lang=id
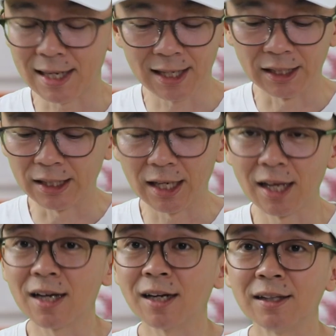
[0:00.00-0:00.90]
dari
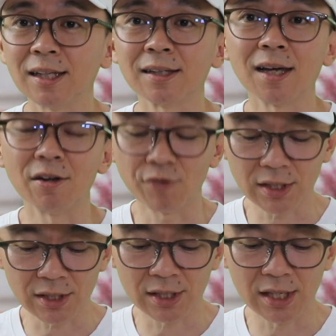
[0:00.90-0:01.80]
dana yang nanti kita
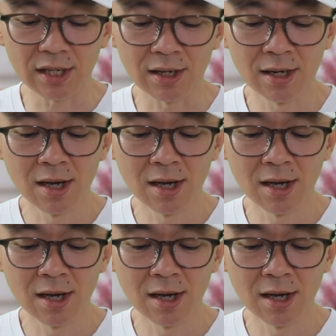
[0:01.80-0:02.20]
invest ke sini.